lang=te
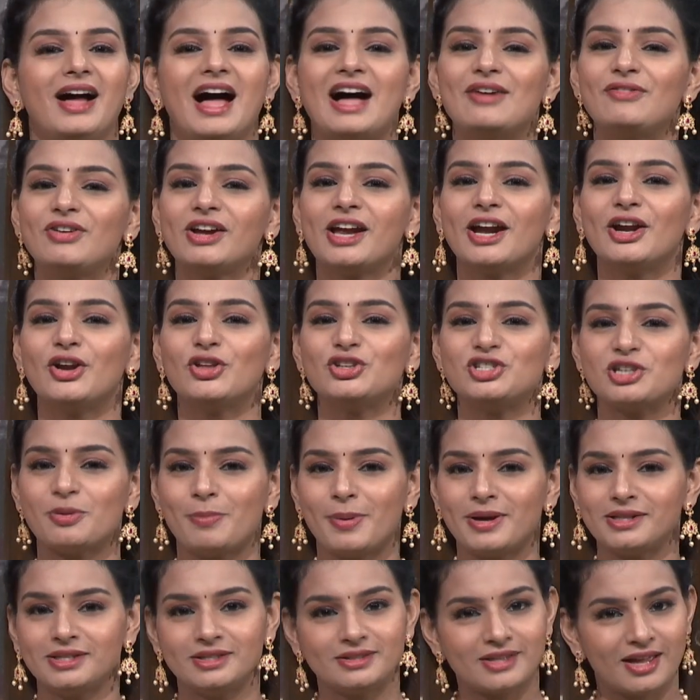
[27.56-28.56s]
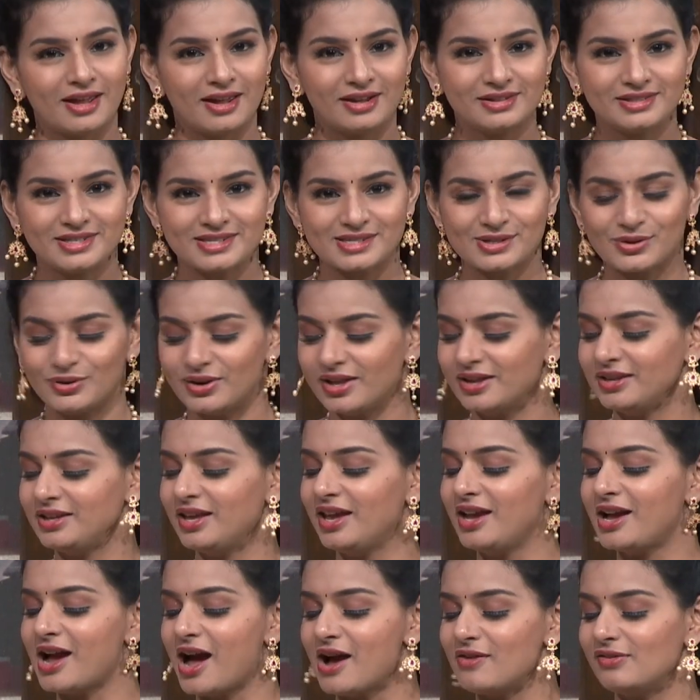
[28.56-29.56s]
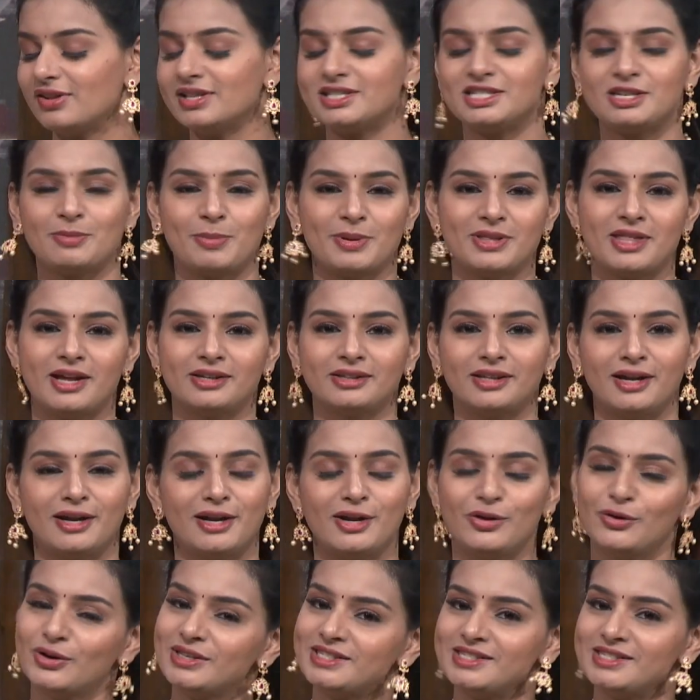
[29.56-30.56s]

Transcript: అవకాడో చపాతి తయారు చేసుకోవడానికి కావాల్సిన పదార్థాలన్నీ కూడా